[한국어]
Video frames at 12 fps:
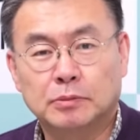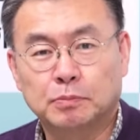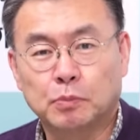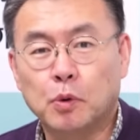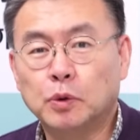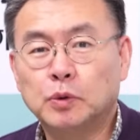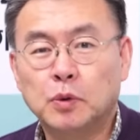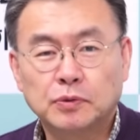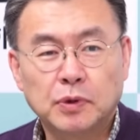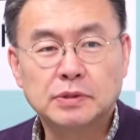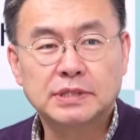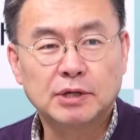보통
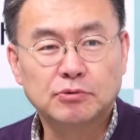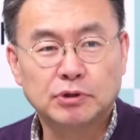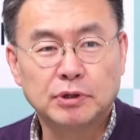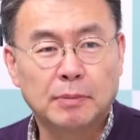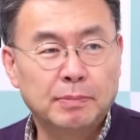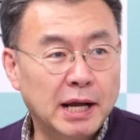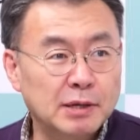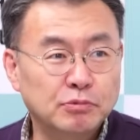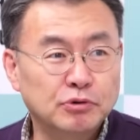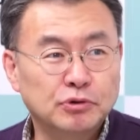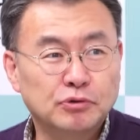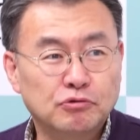성장률이 한
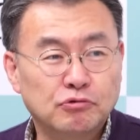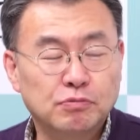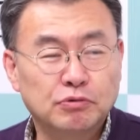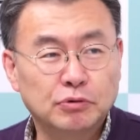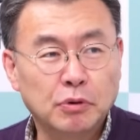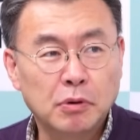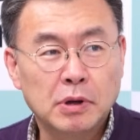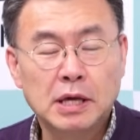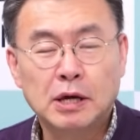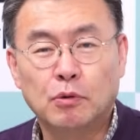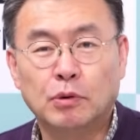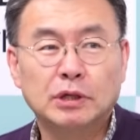8%에서 9%
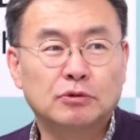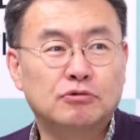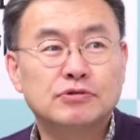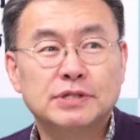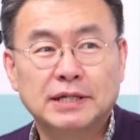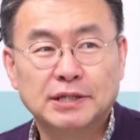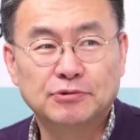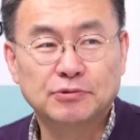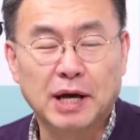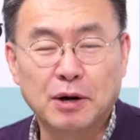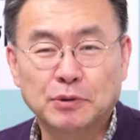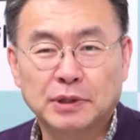원래 두 자릿수
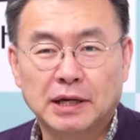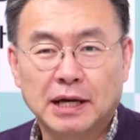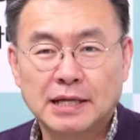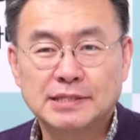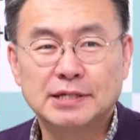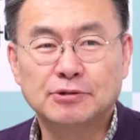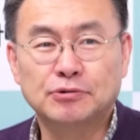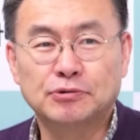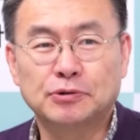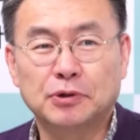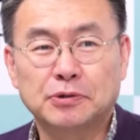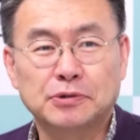나오다가 한 자릿수
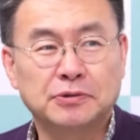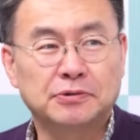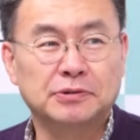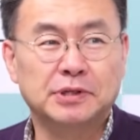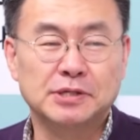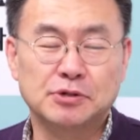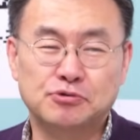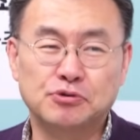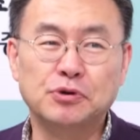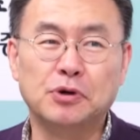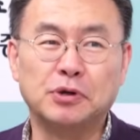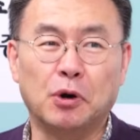떨어졌을 때 이제
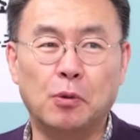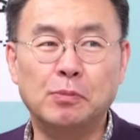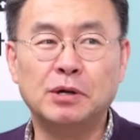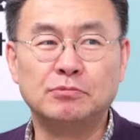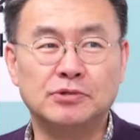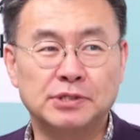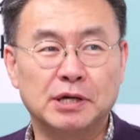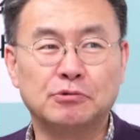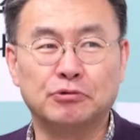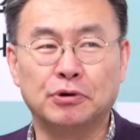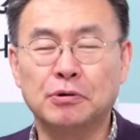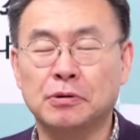충격이
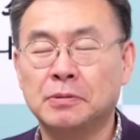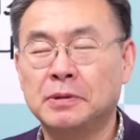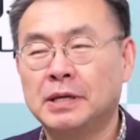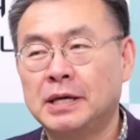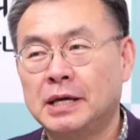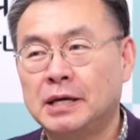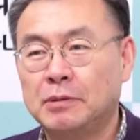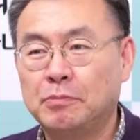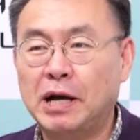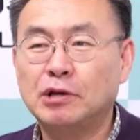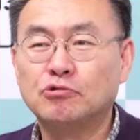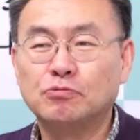어마무시했고요. 음, 그렇죠.
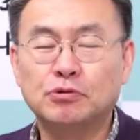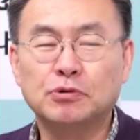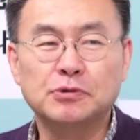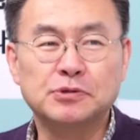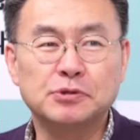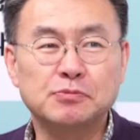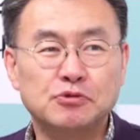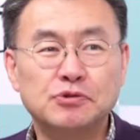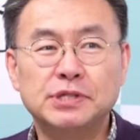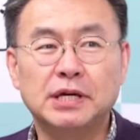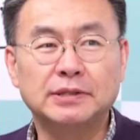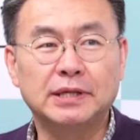8, 9%쯤
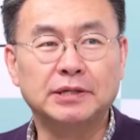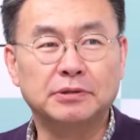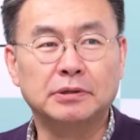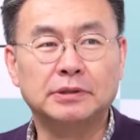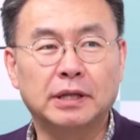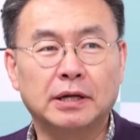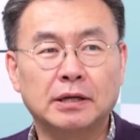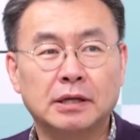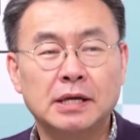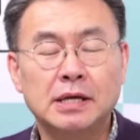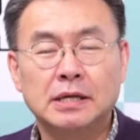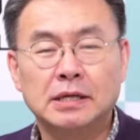유지한다 이럴 때가
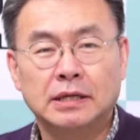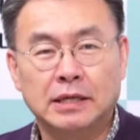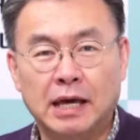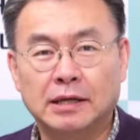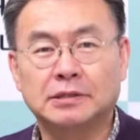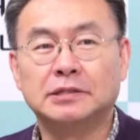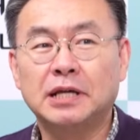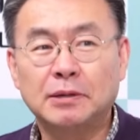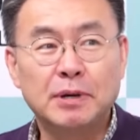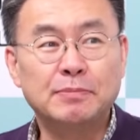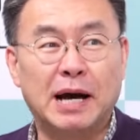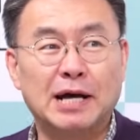야,
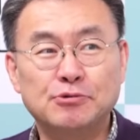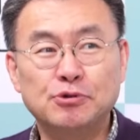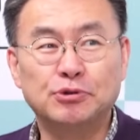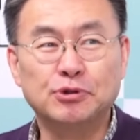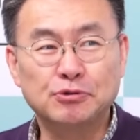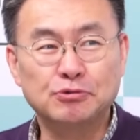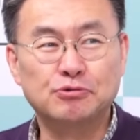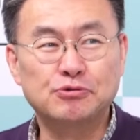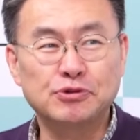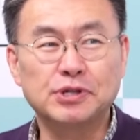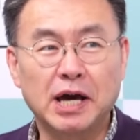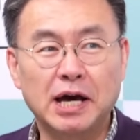그나마 봐줄 수 있는
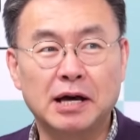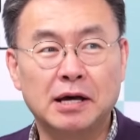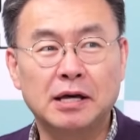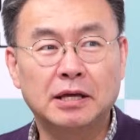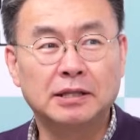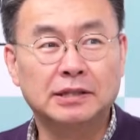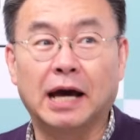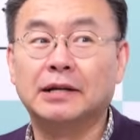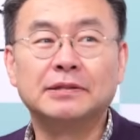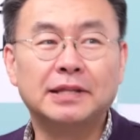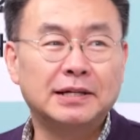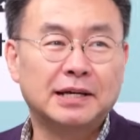수준이야.
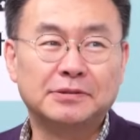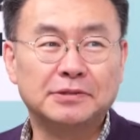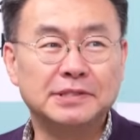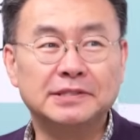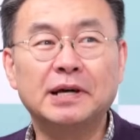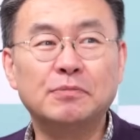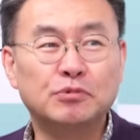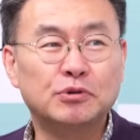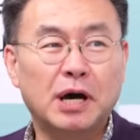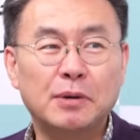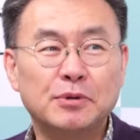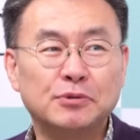다른 나라든 2, 3%
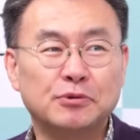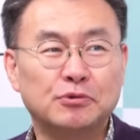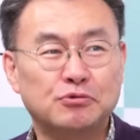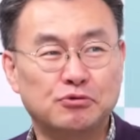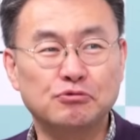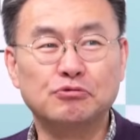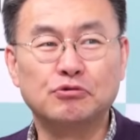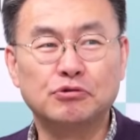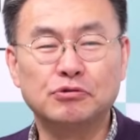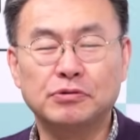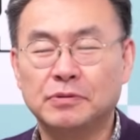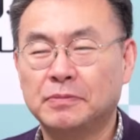하면서도 중국은